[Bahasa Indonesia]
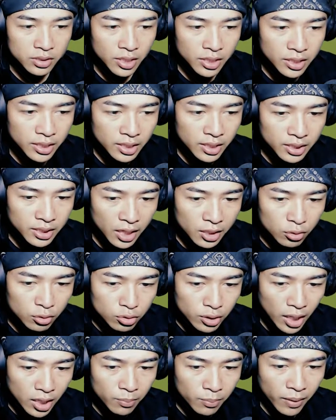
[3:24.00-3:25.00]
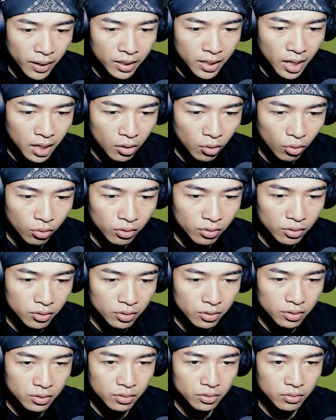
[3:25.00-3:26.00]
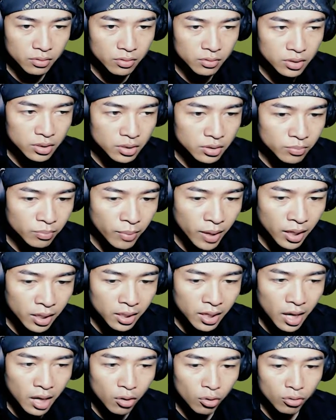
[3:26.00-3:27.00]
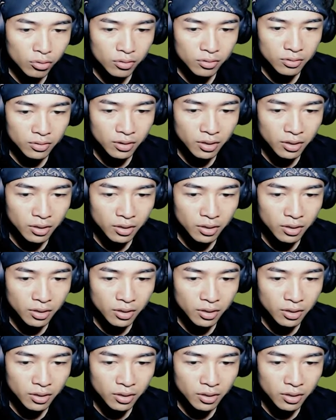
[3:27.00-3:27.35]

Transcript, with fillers: Jadi kita itu dari Barnarok. Barnarok.